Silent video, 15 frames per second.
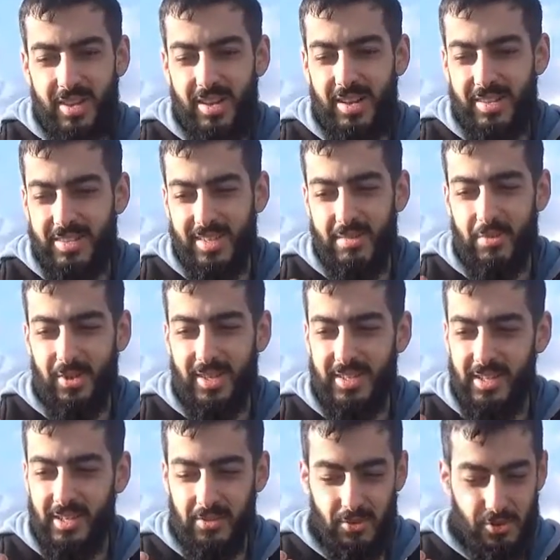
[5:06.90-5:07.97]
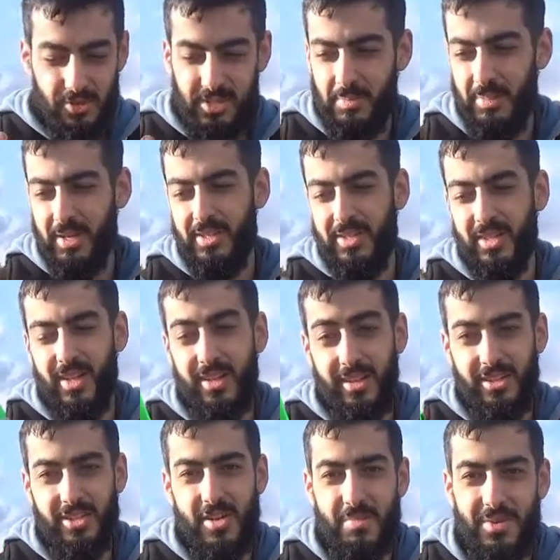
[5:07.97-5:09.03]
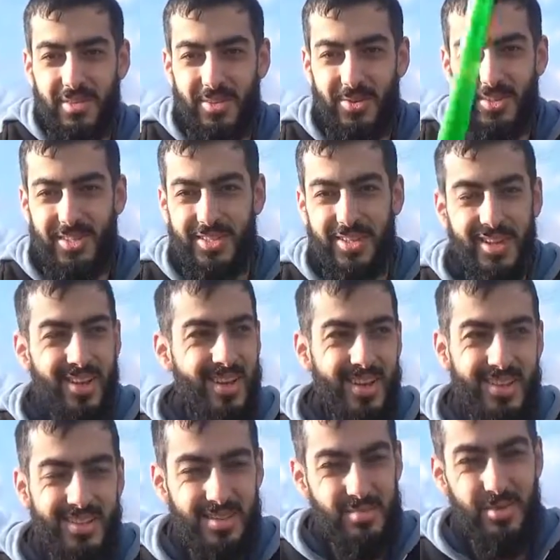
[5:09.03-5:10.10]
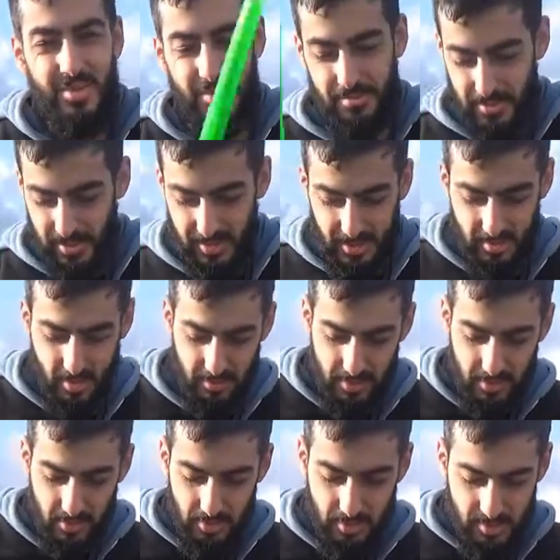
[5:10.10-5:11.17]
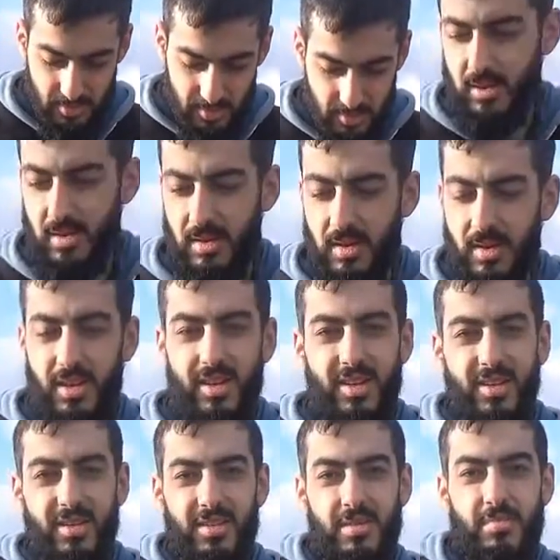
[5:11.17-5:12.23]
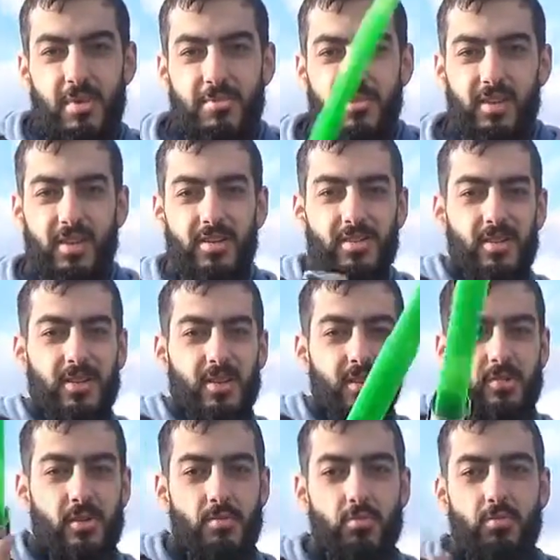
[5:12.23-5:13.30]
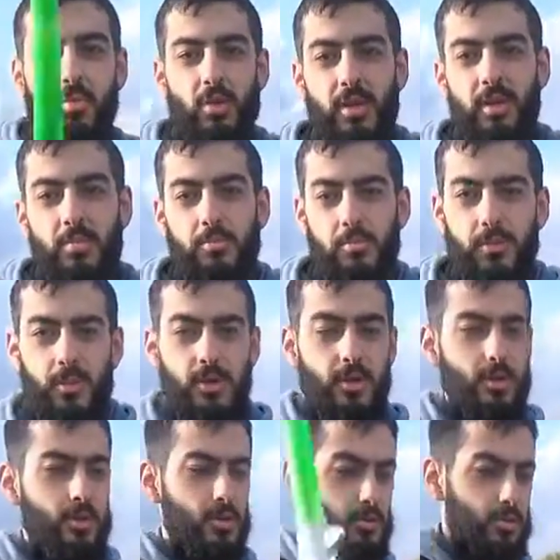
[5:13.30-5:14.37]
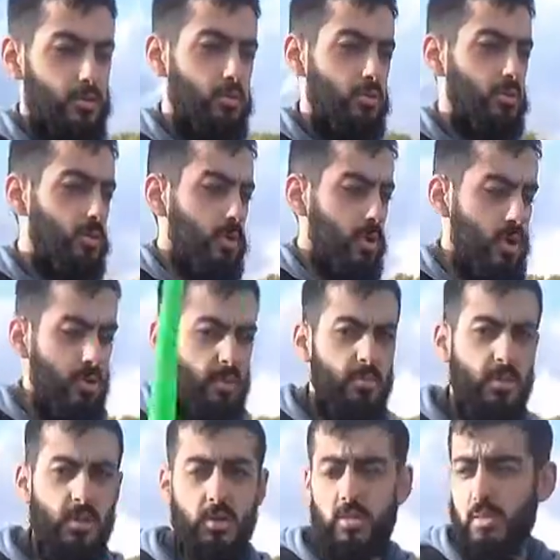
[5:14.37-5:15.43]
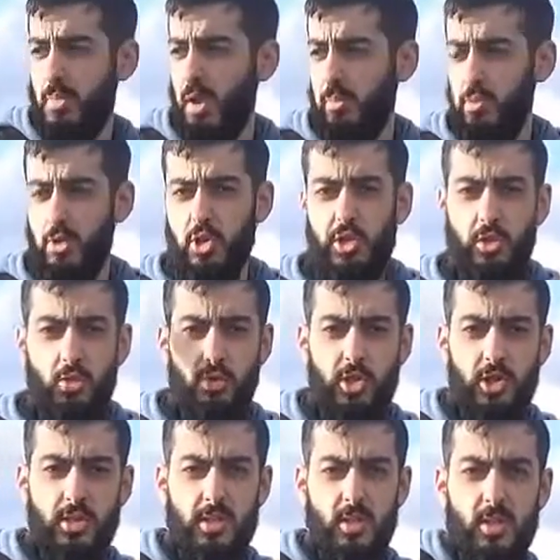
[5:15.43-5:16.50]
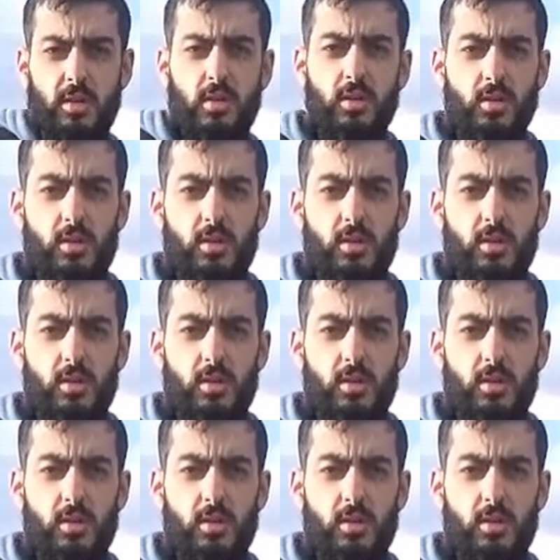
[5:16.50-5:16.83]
le sabre laser de je ne sais pas qui là et je l'ai pété aussi. C'est magnifique, c'est merveilleux. C'est parfait, voilà, il fait plus de bruit et puis euh, il, il, il m'a l'air plus léger d'un coup, c'est... Euh...